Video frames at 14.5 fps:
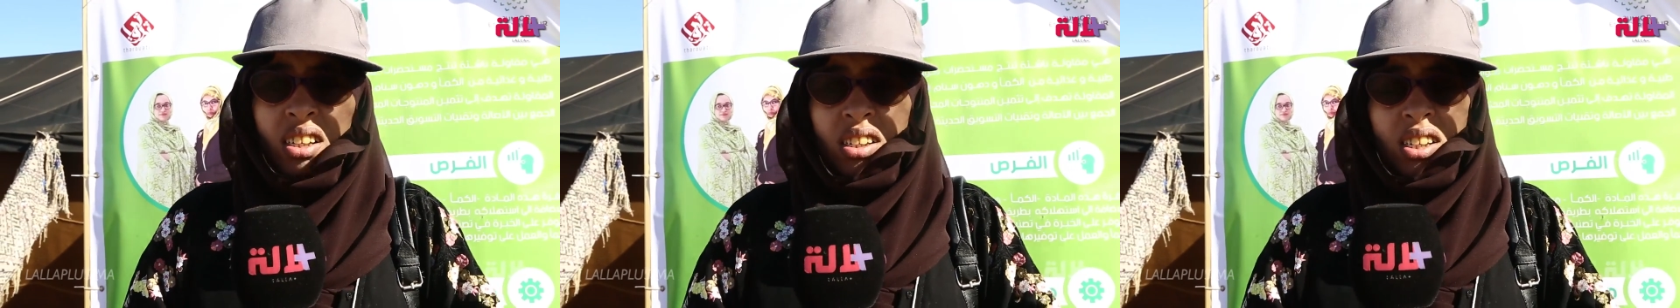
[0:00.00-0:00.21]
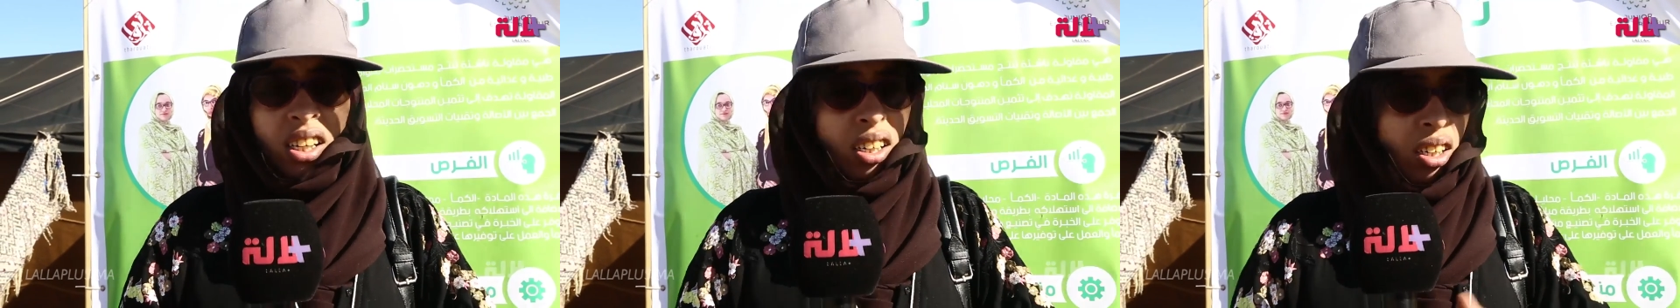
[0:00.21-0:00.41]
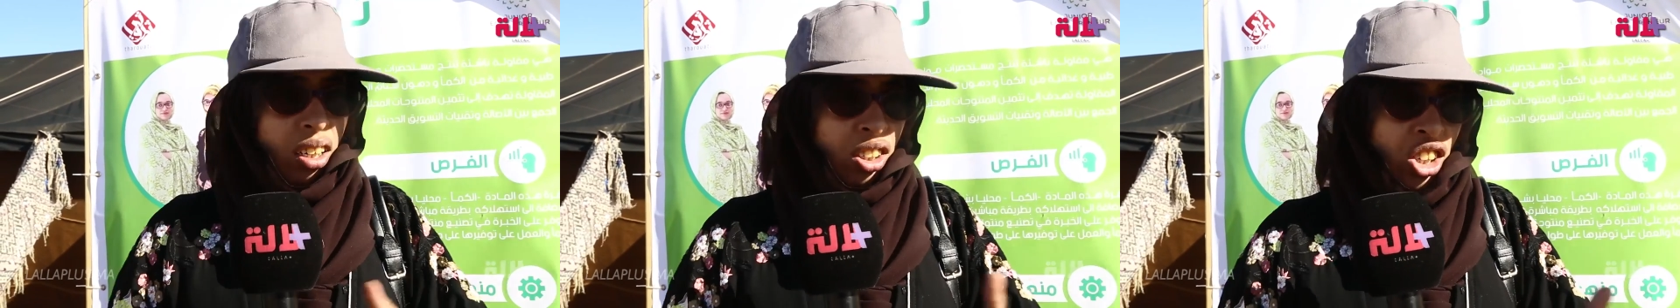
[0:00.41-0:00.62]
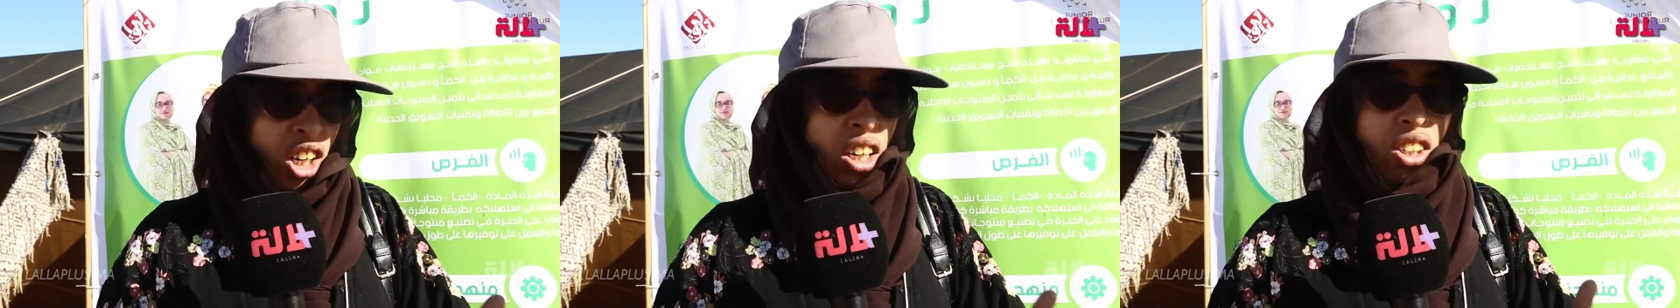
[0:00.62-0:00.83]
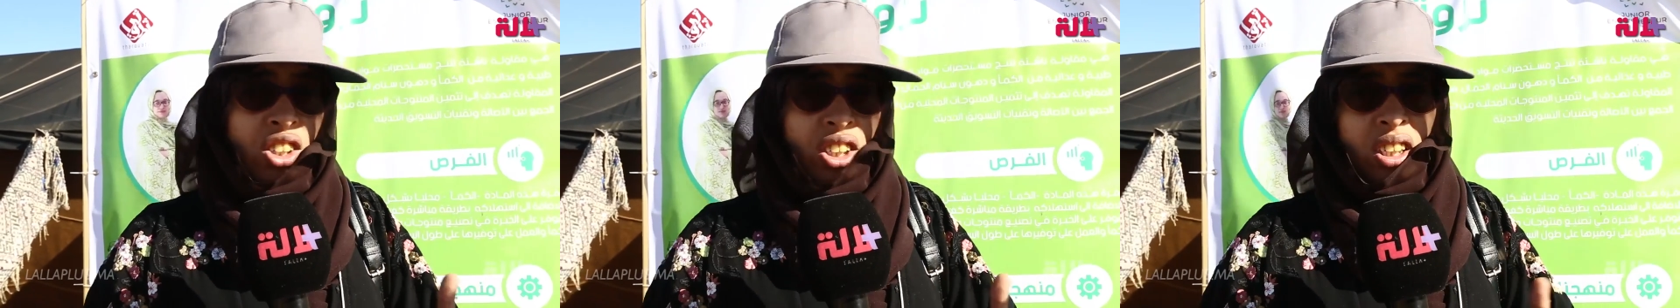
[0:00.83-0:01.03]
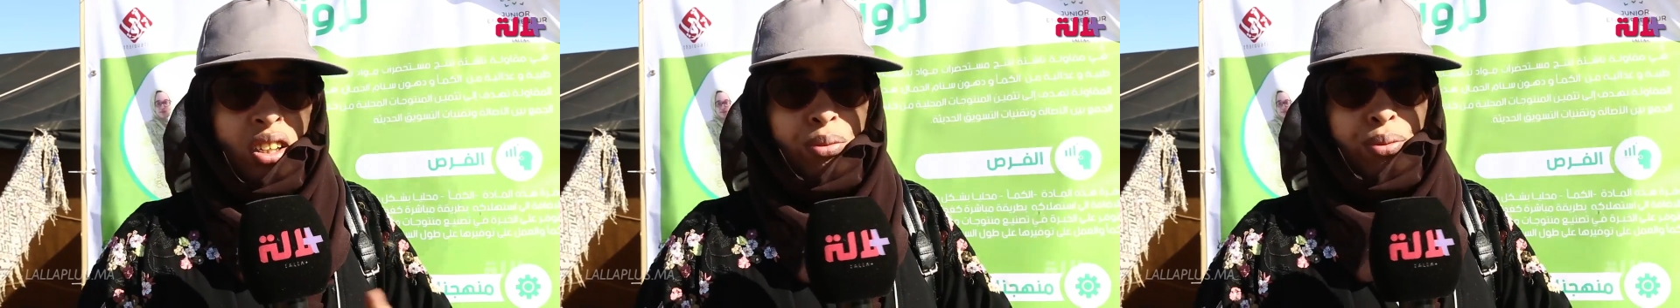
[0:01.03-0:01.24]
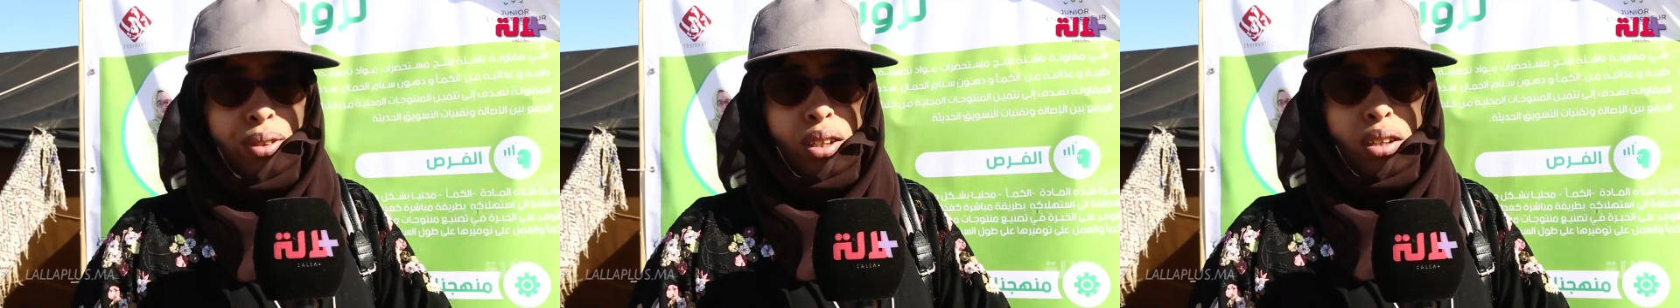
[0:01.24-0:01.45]
زي جيد
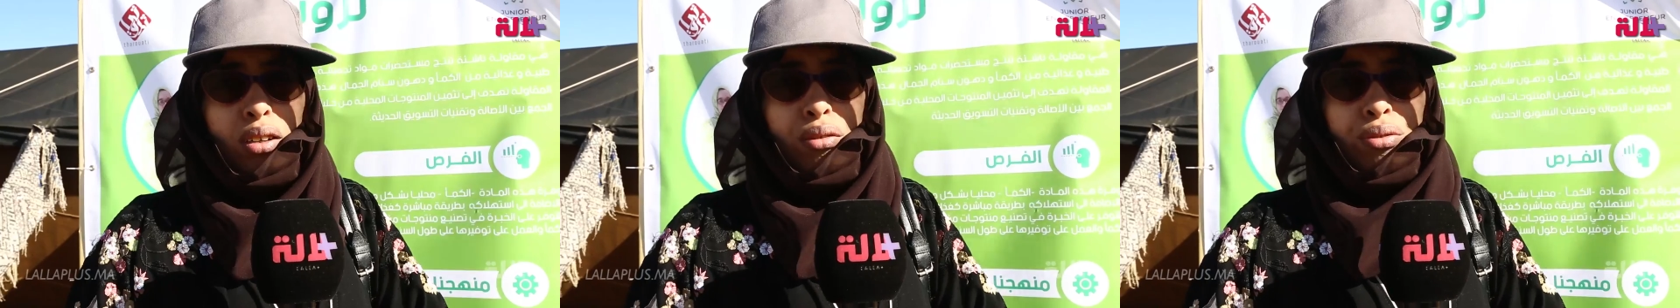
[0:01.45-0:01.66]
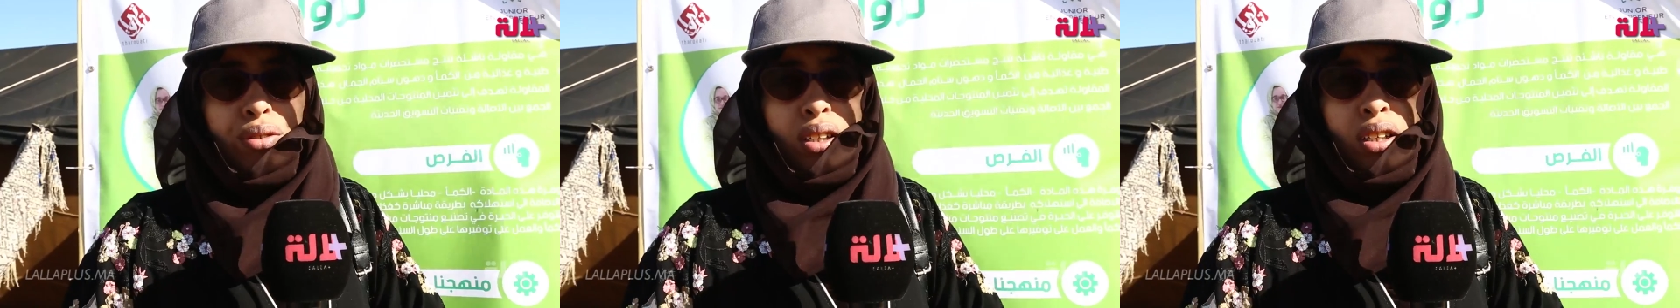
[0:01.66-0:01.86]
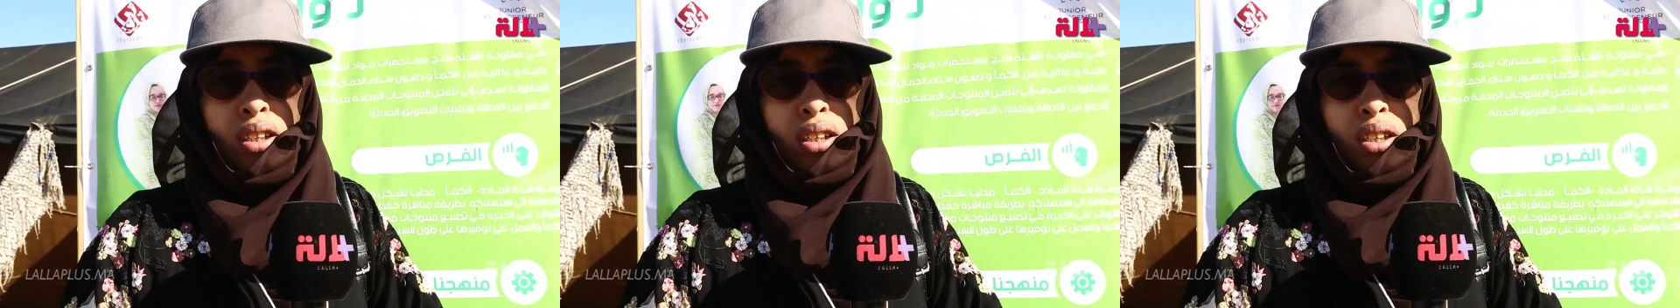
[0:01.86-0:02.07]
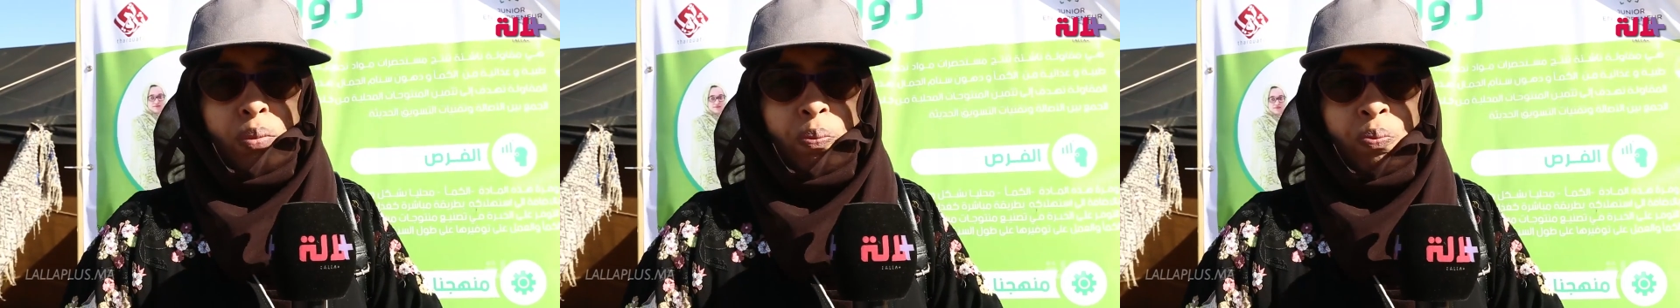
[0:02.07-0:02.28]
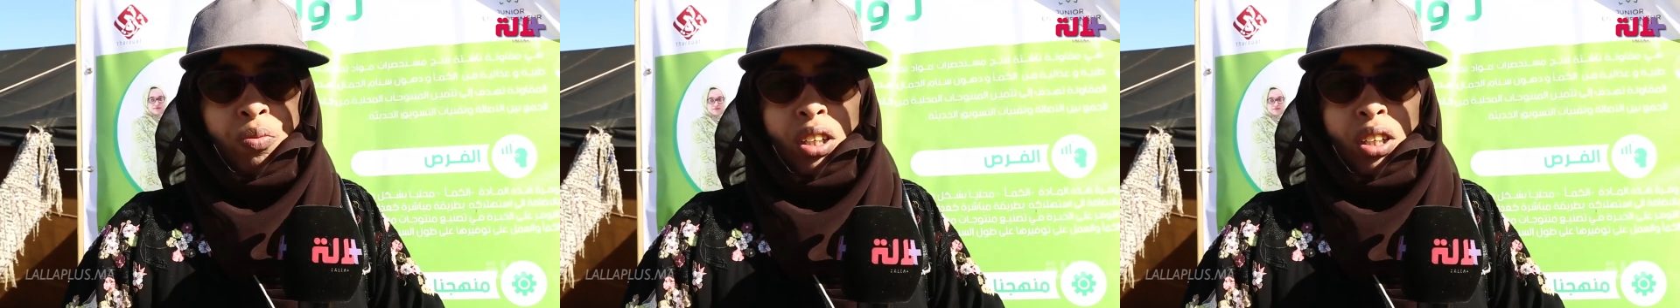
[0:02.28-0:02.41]
جدا في في